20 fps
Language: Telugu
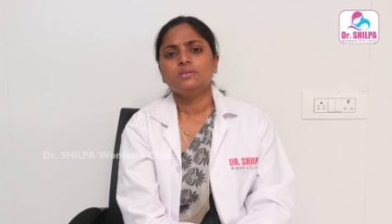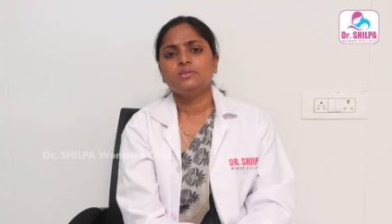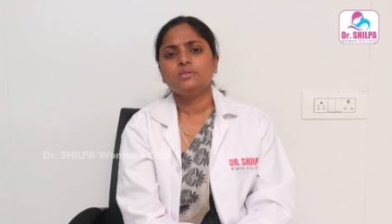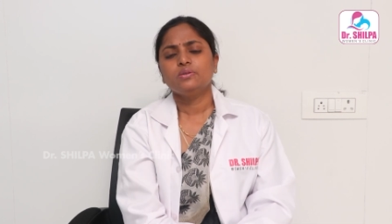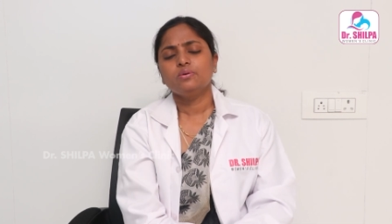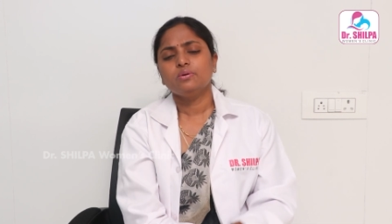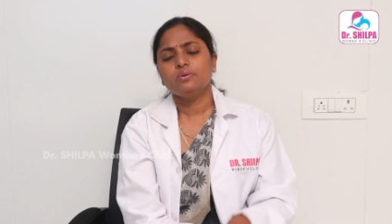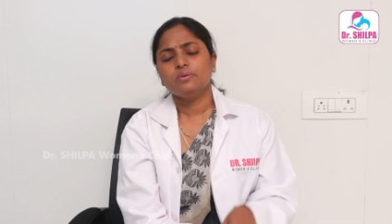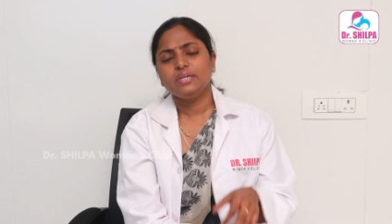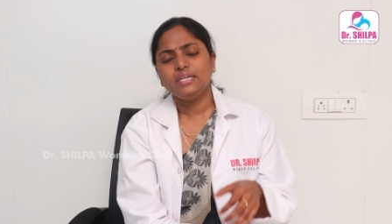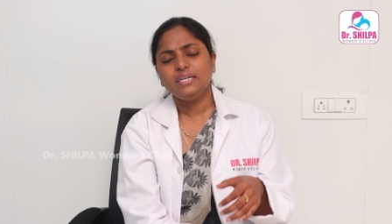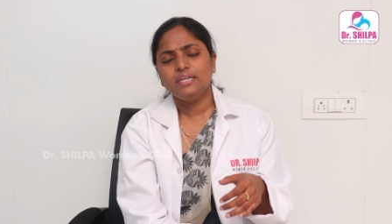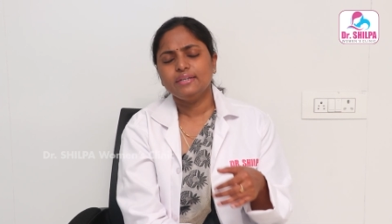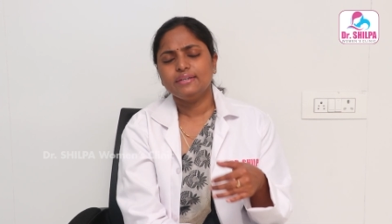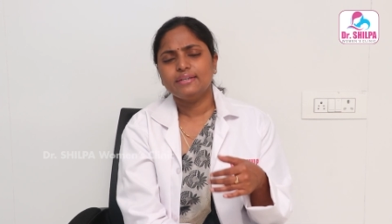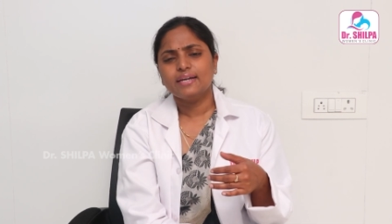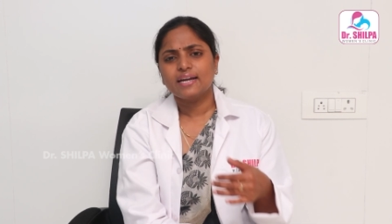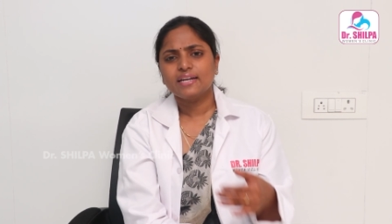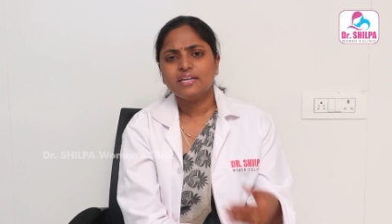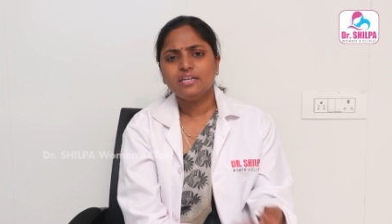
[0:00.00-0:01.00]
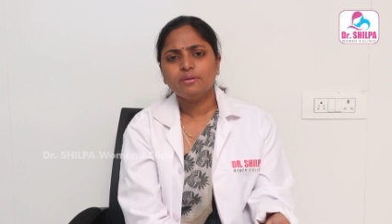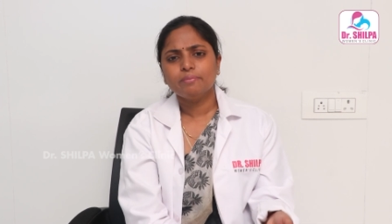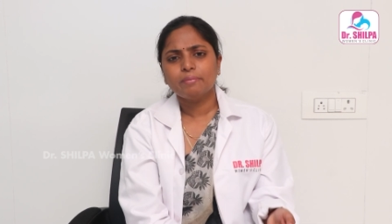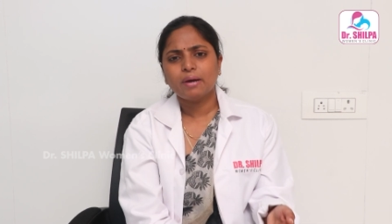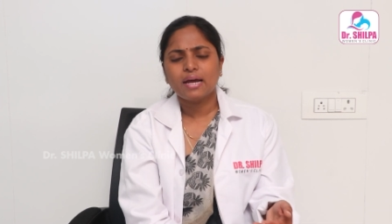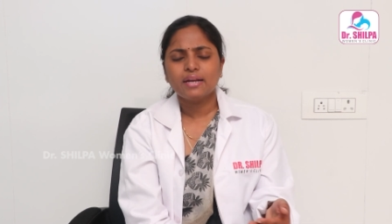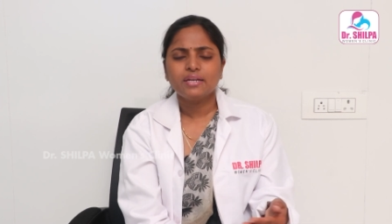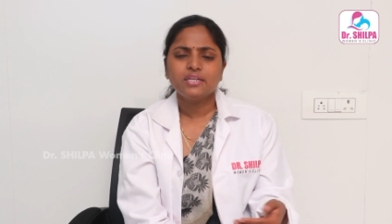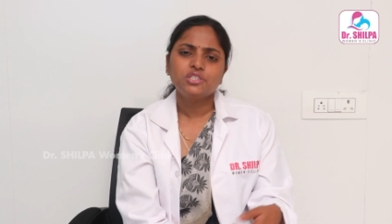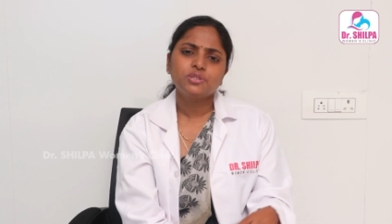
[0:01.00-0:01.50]
సో ఈ డైట్
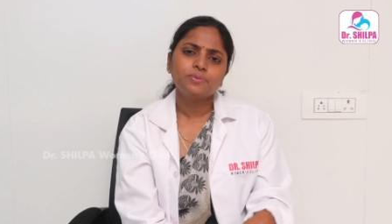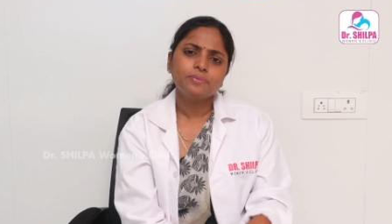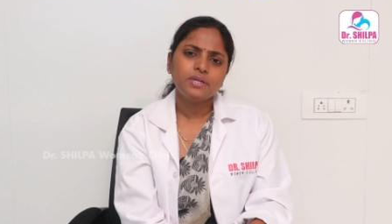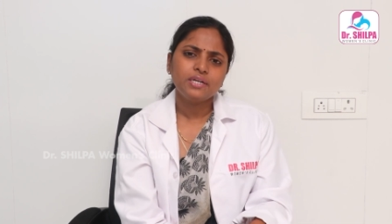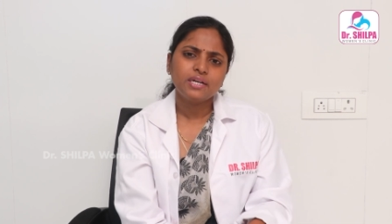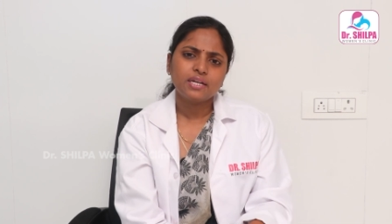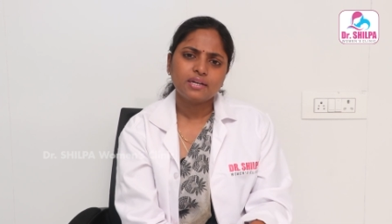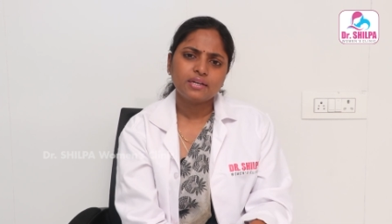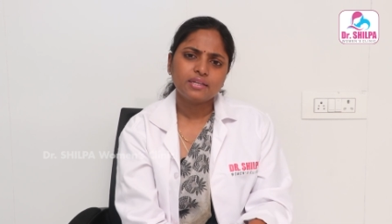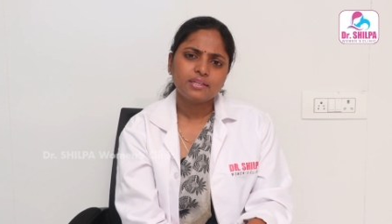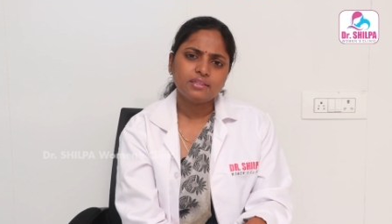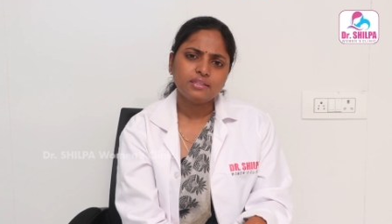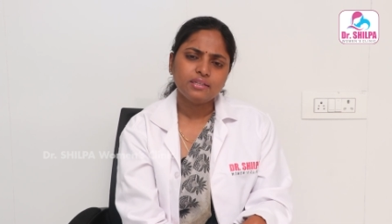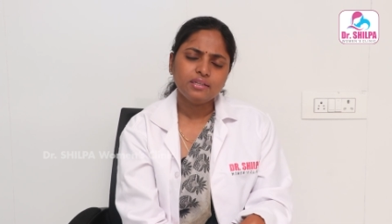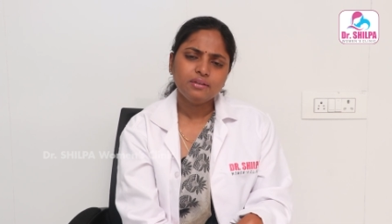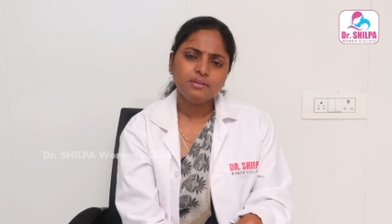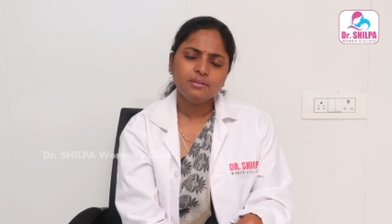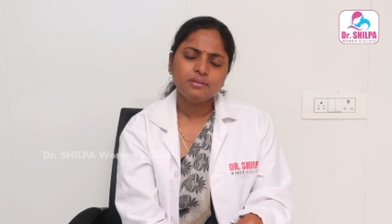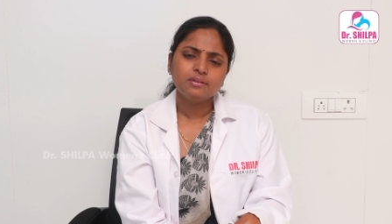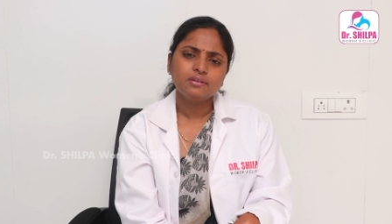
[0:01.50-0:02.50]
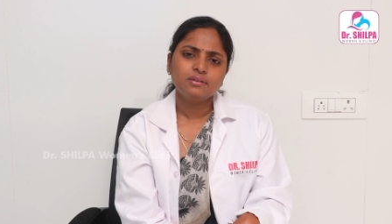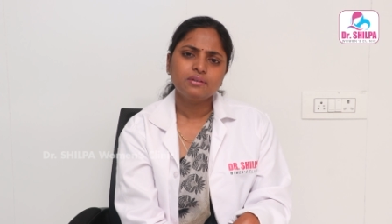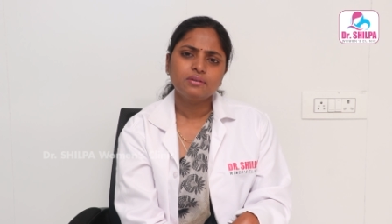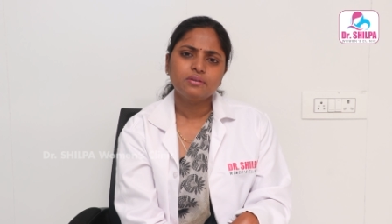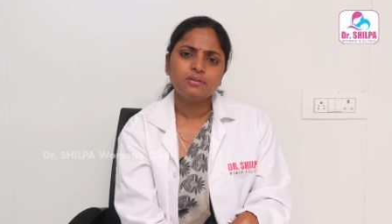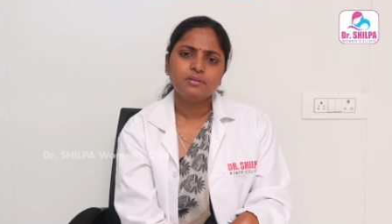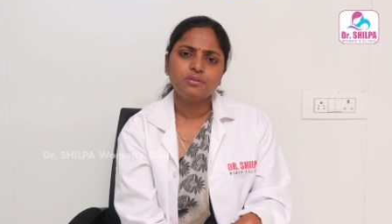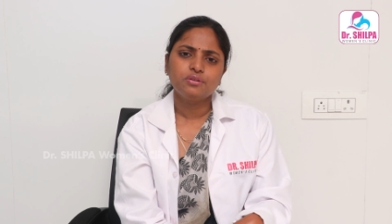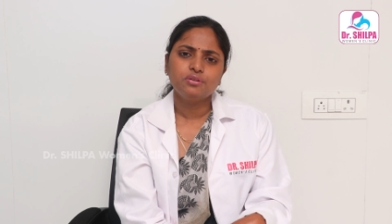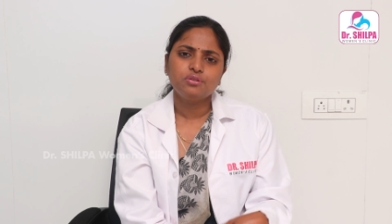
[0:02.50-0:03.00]
మేనేజ్మెంట్ అనేది
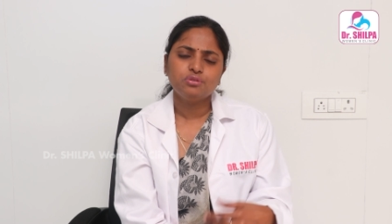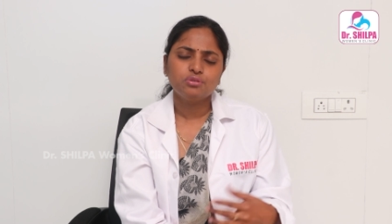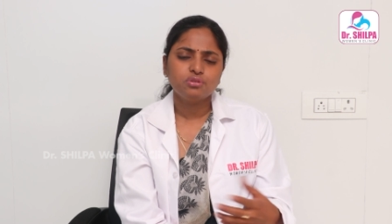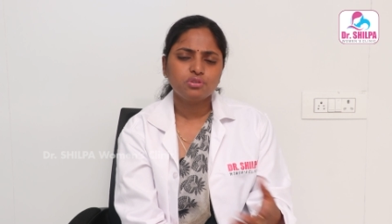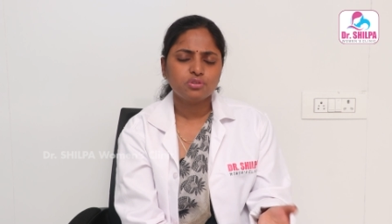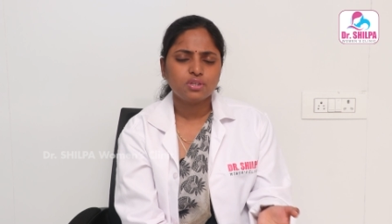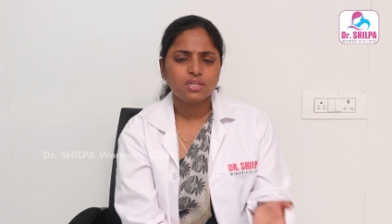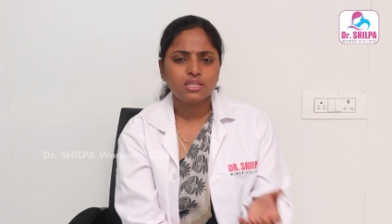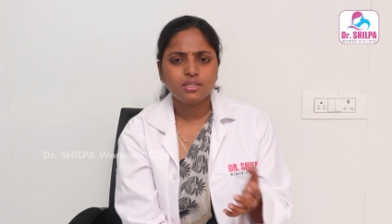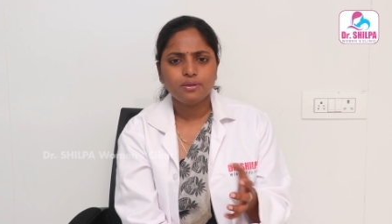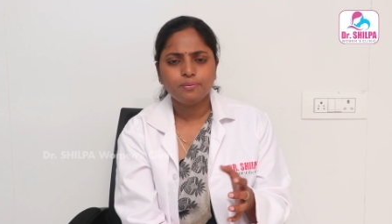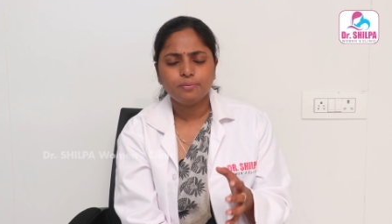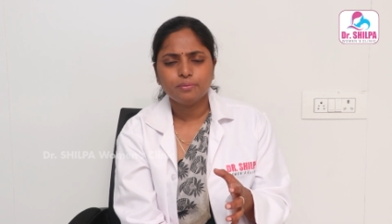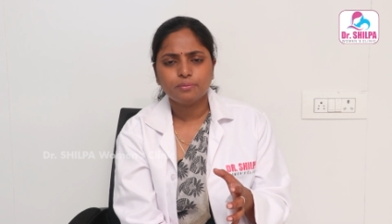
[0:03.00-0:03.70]
యూజువల్లీ